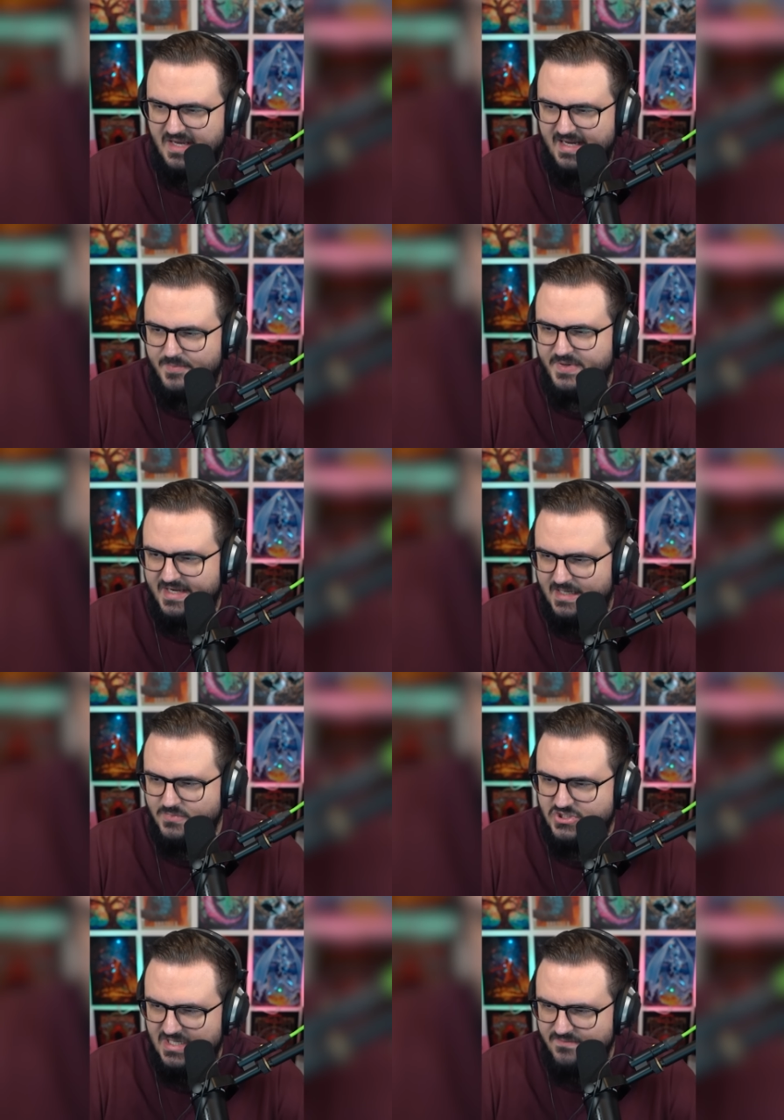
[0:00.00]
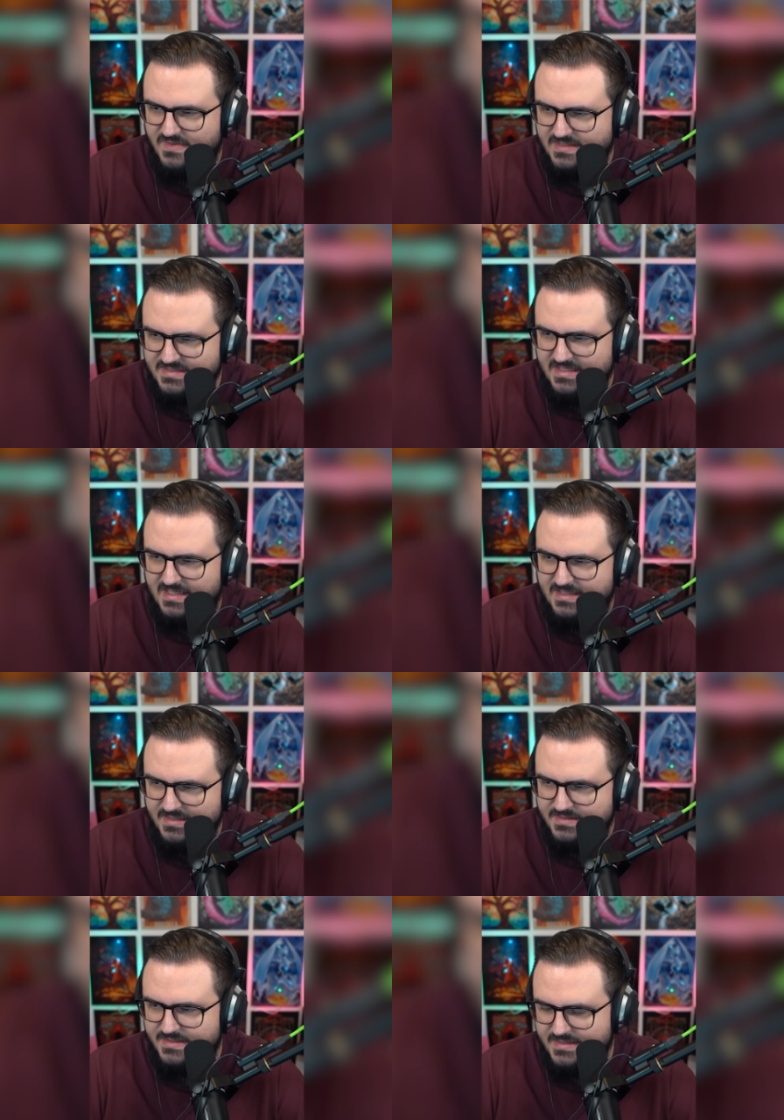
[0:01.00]
Ach, bei Rammstein wart ihr alle
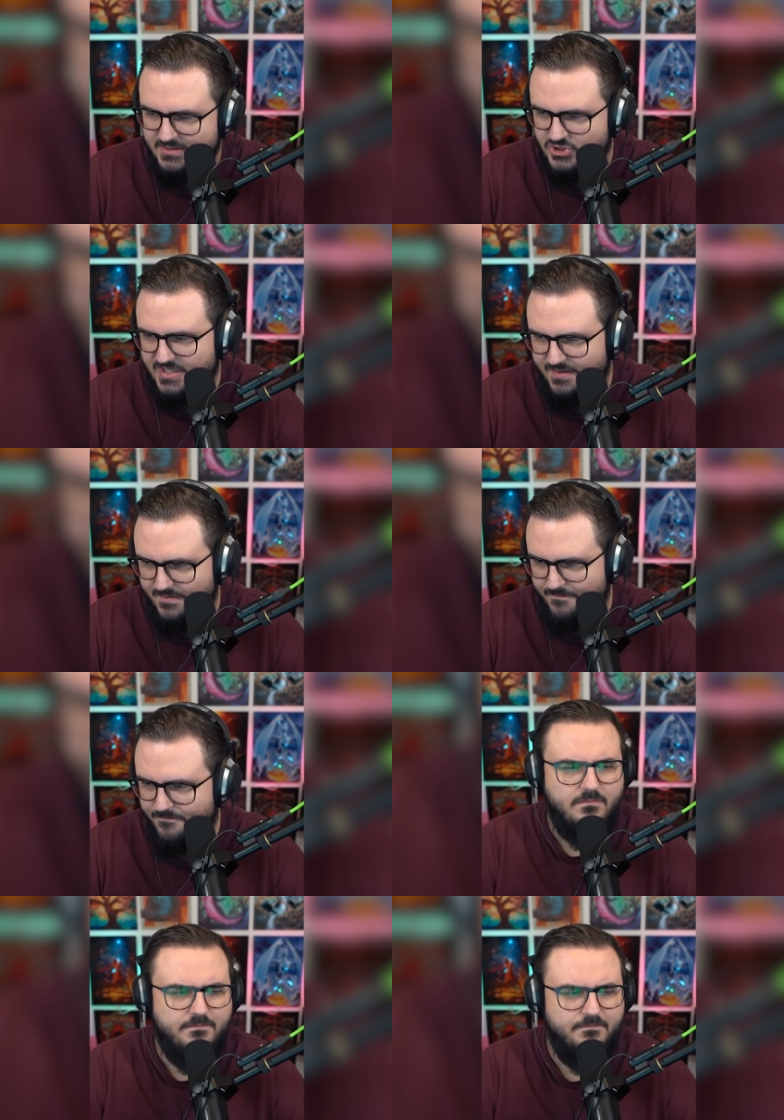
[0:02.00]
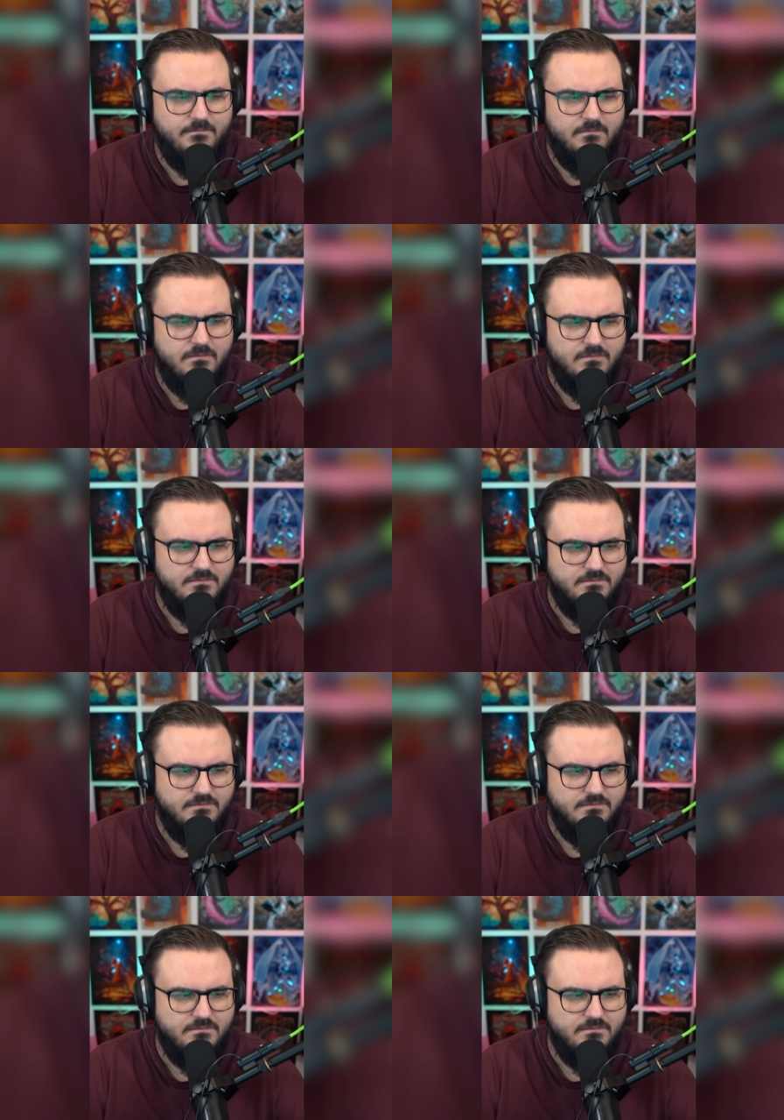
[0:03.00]
hinter ihr gestanden. Hm.